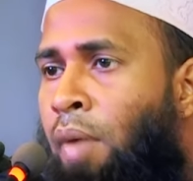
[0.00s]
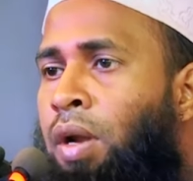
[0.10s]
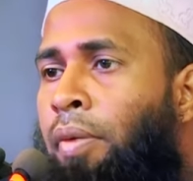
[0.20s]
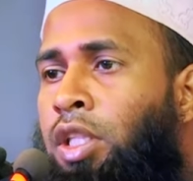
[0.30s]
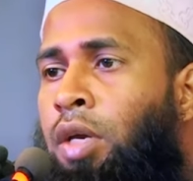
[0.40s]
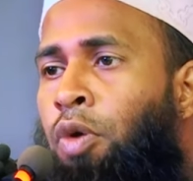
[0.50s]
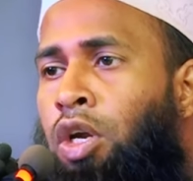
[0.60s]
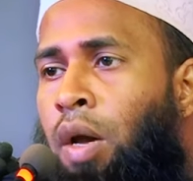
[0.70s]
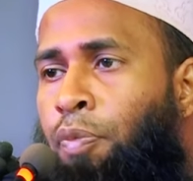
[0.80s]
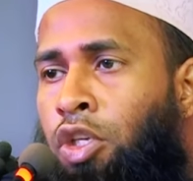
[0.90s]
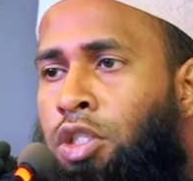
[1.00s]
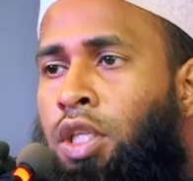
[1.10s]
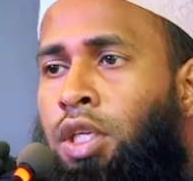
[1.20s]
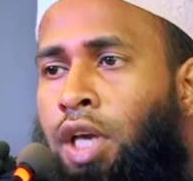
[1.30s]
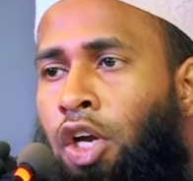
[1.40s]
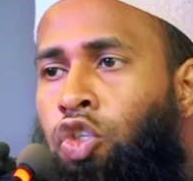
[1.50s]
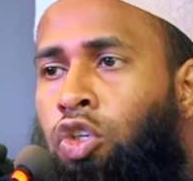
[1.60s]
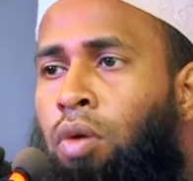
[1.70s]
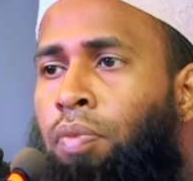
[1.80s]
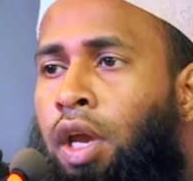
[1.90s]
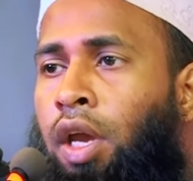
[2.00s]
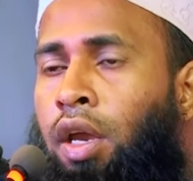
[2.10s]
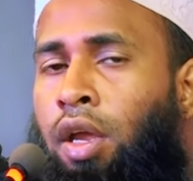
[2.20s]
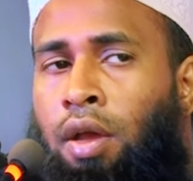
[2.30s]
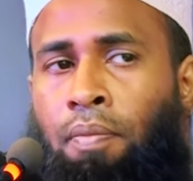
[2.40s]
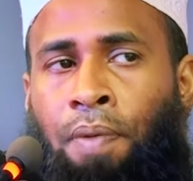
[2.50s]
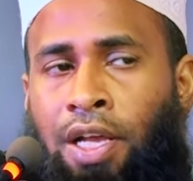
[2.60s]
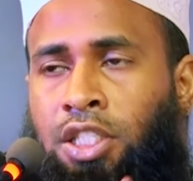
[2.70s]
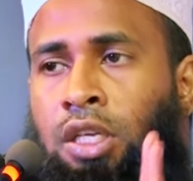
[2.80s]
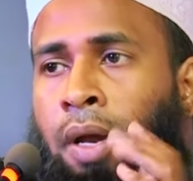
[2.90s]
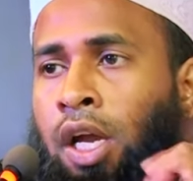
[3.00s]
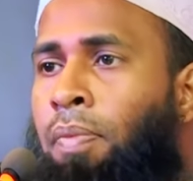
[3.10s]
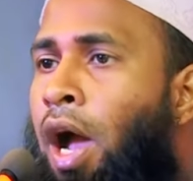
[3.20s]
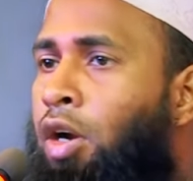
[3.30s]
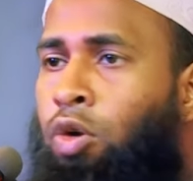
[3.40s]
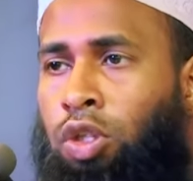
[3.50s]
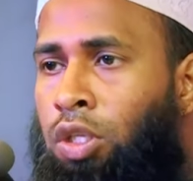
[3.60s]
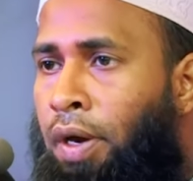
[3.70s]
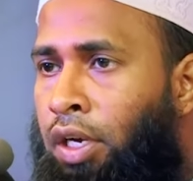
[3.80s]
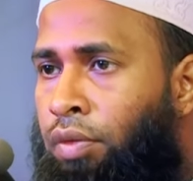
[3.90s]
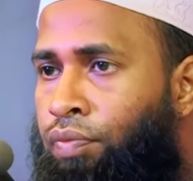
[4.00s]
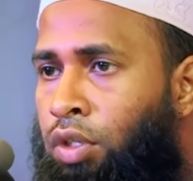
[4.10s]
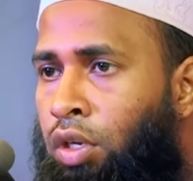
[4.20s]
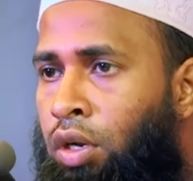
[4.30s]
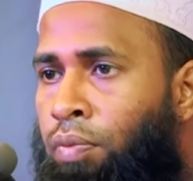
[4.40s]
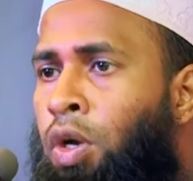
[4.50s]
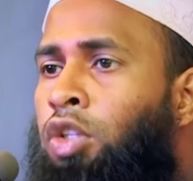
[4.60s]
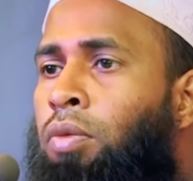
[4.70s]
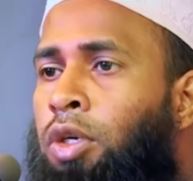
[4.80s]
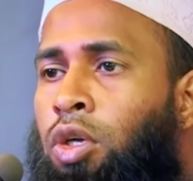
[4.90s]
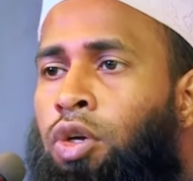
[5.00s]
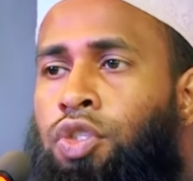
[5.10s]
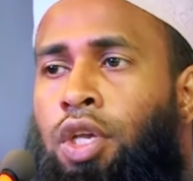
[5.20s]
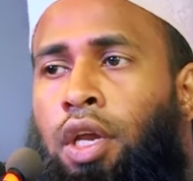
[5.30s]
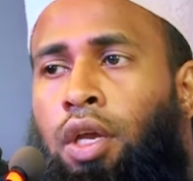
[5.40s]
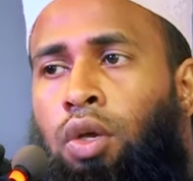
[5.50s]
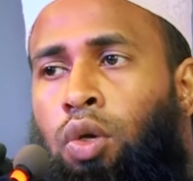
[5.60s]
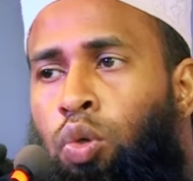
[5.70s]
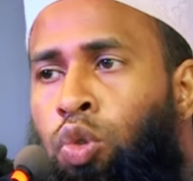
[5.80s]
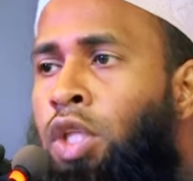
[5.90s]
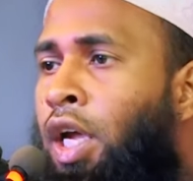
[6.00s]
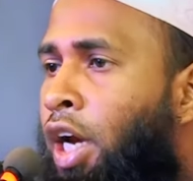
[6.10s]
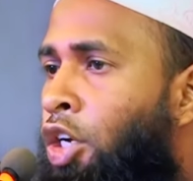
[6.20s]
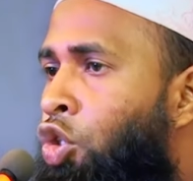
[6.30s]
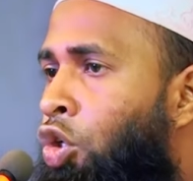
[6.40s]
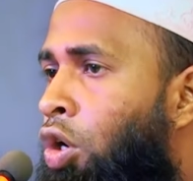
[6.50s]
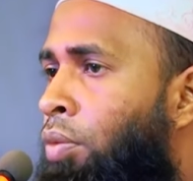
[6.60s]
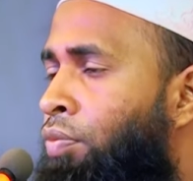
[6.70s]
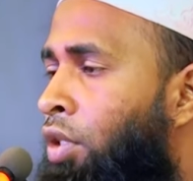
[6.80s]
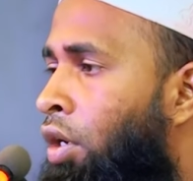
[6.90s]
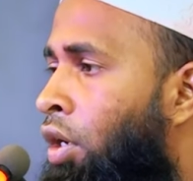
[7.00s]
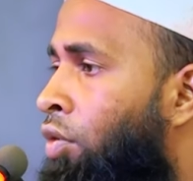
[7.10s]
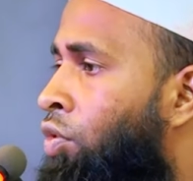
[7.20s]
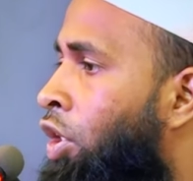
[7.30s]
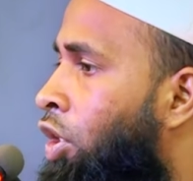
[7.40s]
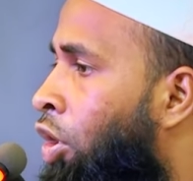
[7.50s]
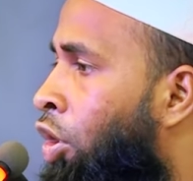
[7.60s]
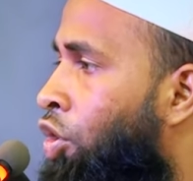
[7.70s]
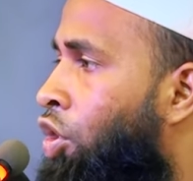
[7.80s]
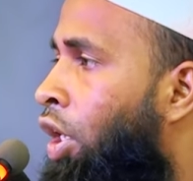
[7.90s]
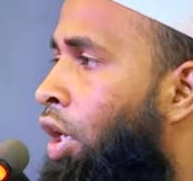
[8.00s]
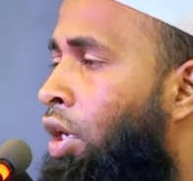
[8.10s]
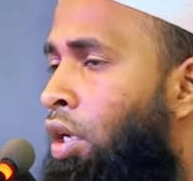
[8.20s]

আমরা আমাদের বন্যা পরিস্থিতির কার্যক্রমকে পাঁচটি ভাগে ভাগ করতে পারি প্রথমত হচ্ছে উদ্ধার কার্যক্রম দ্বিতীয় হচ্ছে